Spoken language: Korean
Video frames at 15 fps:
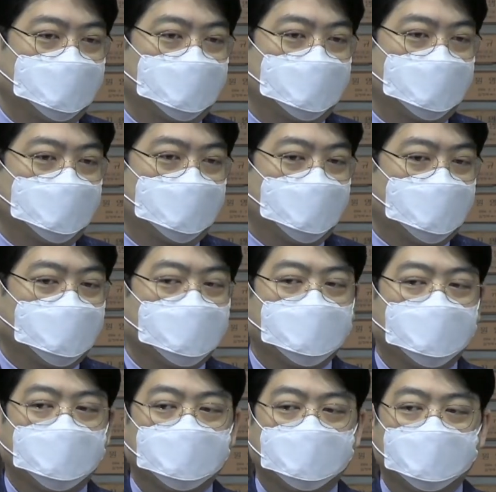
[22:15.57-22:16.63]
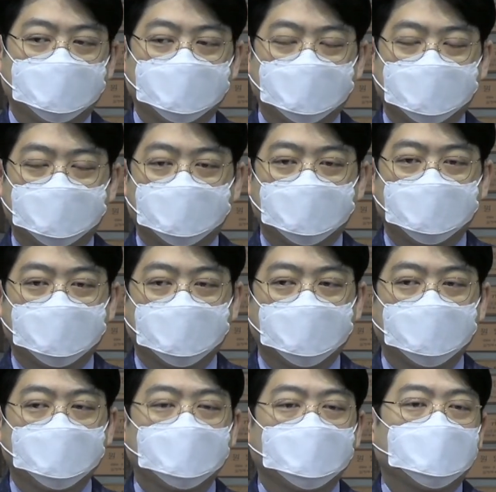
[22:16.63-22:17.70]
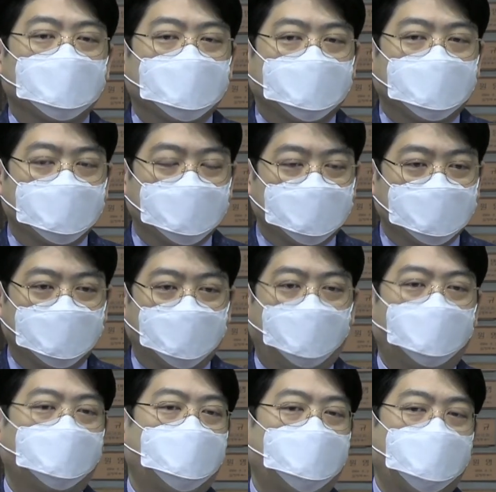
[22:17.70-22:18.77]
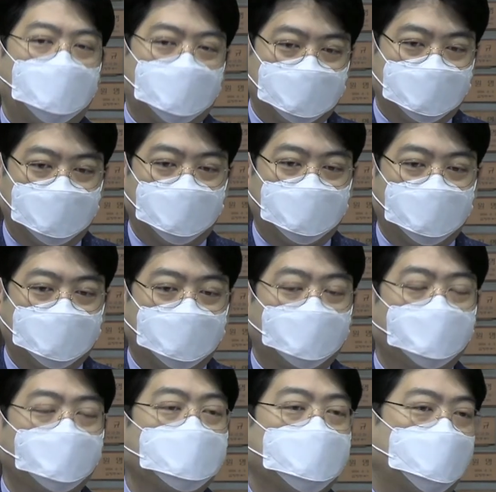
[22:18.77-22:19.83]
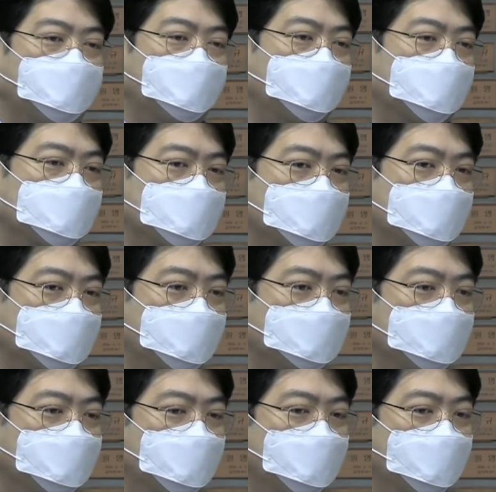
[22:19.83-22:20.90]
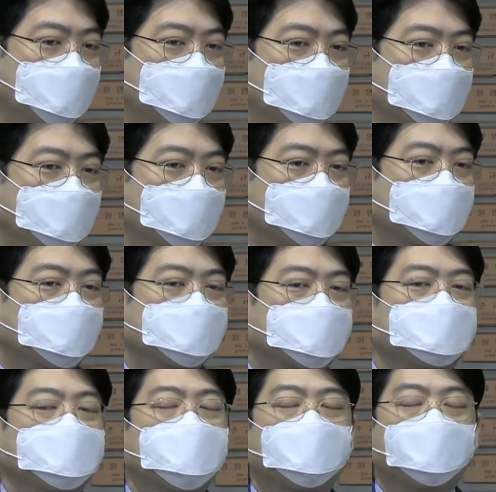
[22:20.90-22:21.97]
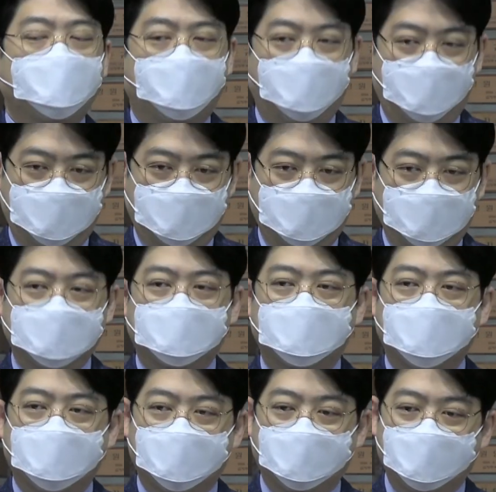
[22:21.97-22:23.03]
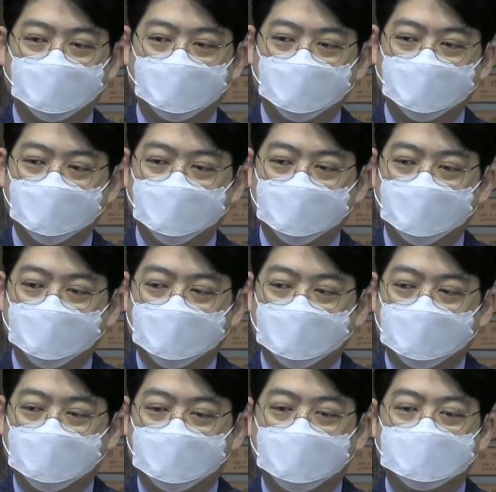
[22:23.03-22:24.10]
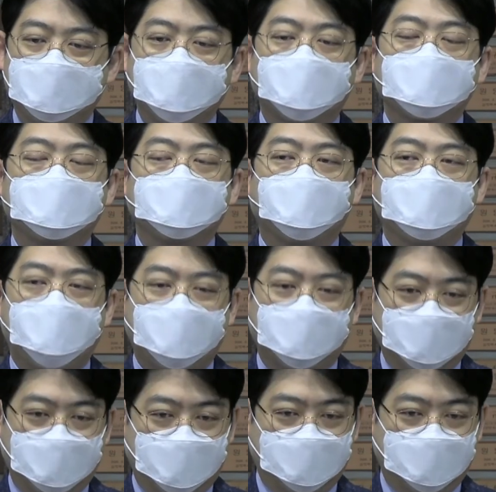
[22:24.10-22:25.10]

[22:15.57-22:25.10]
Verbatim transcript: 하나님께서는 그 일이 그 일은 너가 아니야라고 말하고 계시기 때문에 그것을 믿고 의지하고 그렇게 믿음으로 반응하는